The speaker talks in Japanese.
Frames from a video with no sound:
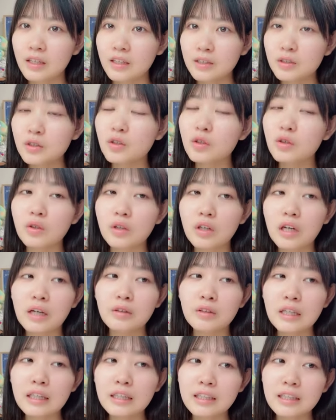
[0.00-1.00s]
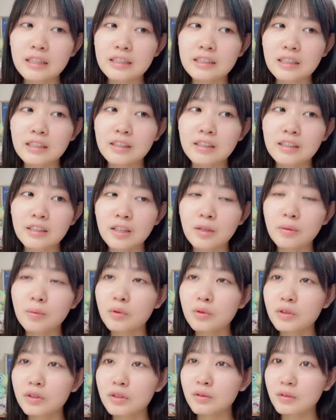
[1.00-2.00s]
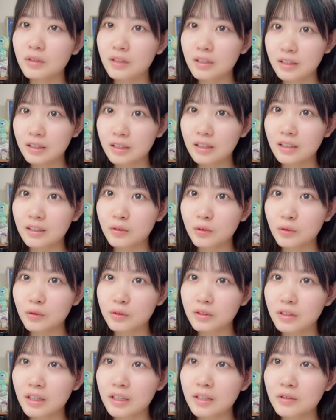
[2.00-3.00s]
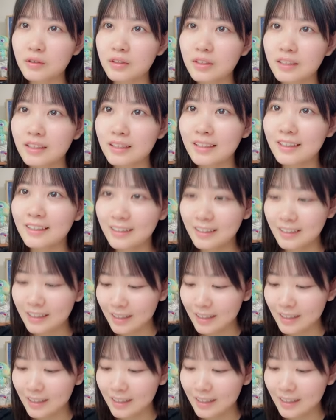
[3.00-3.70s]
そうあのナッキーさんにイケボーって言われたトーク会の日「